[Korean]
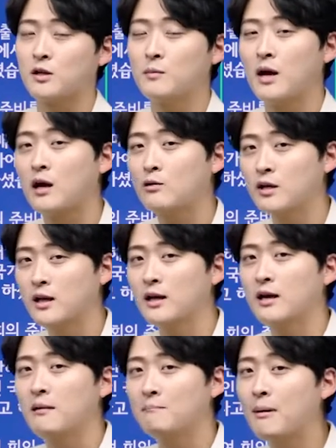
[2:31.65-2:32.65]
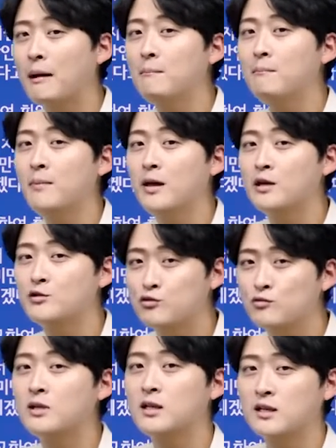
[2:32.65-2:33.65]
그러면 아까 우리 판매
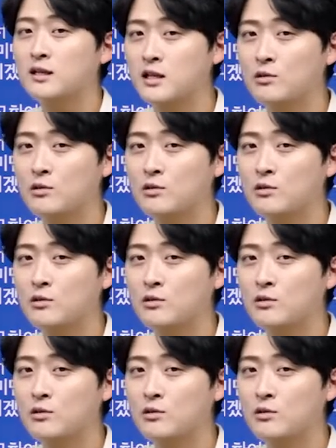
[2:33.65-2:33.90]
중단이라는